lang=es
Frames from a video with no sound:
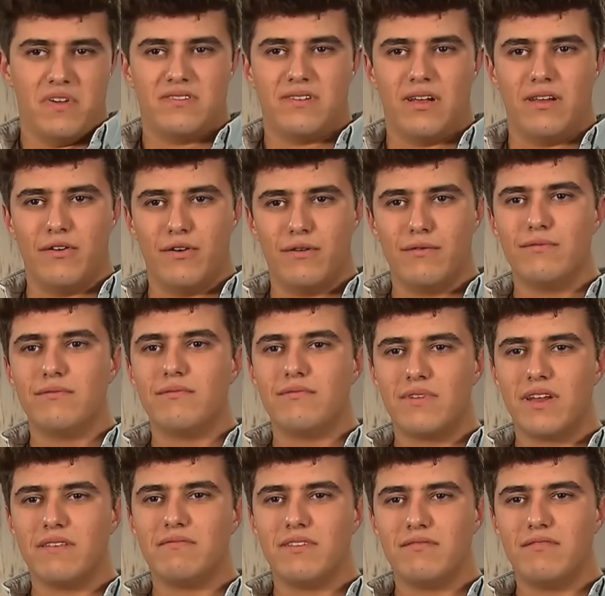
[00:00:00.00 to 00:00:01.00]
Me salió en un
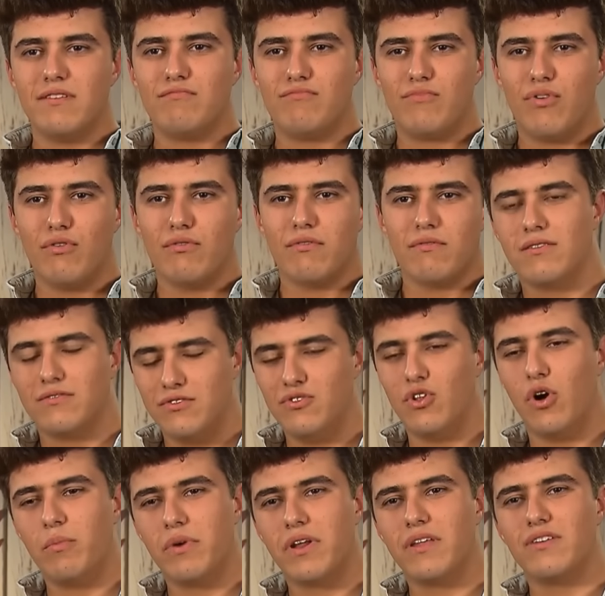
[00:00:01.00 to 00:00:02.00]
tren de TikTok
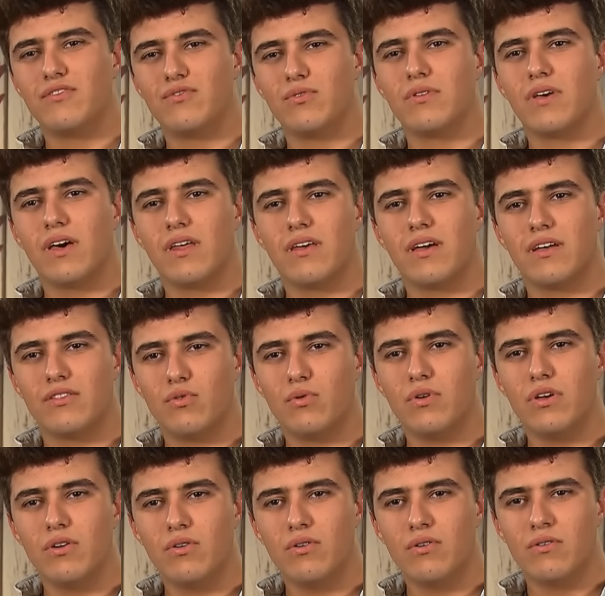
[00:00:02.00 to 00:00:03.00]
nombre de ciudades a
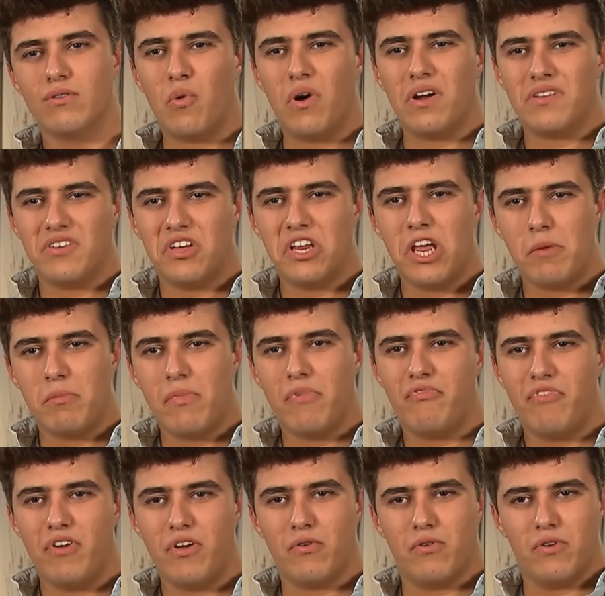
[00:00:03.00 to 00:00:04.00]
tu hijo. ¿Cuál sería el
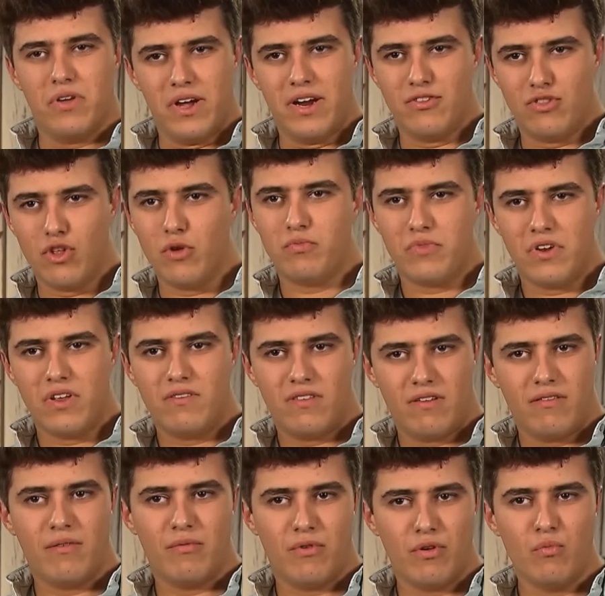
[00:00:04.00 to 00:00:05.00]
más feo? Y en el top 3
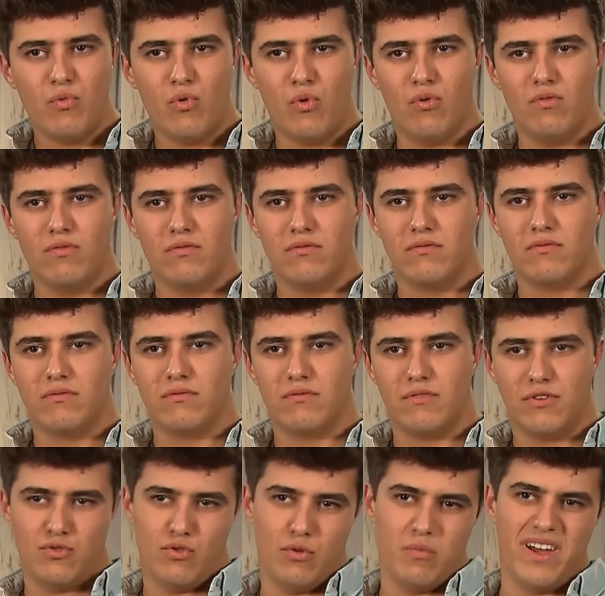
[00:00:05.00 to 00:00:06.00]
estaba Bormu
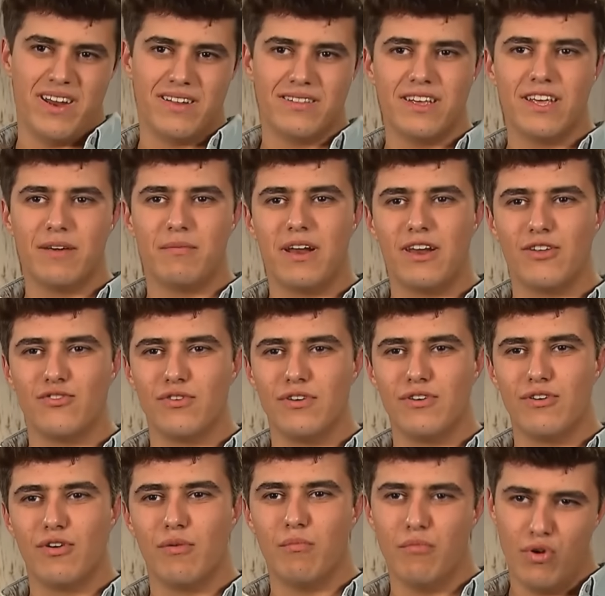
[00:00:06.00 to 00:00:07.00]
porque tú imagínate llamarlo
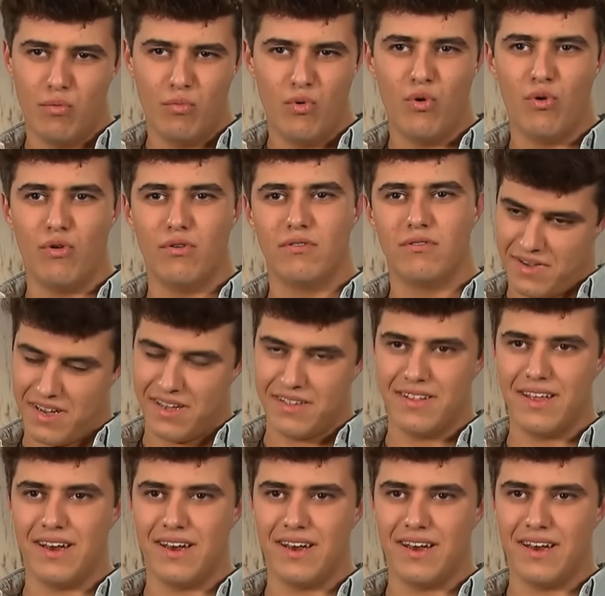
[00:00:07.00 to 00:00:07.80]
tuyo Bormú, vaya